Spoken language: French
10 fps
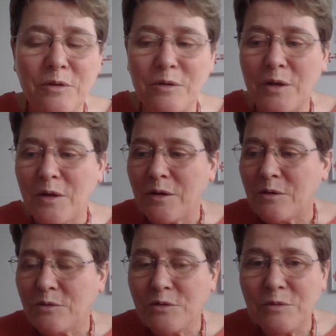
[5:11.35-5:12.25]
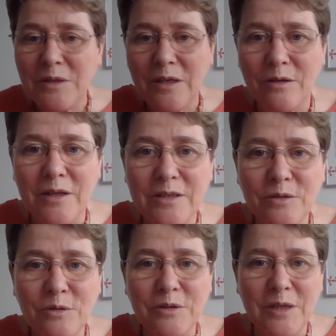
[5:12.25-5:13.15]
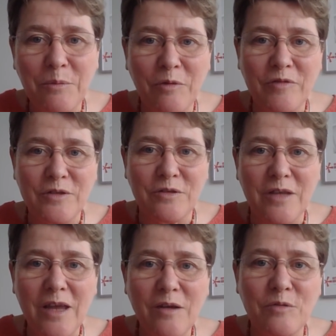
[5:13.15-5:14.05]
Euh, conduire les entretiens professionnels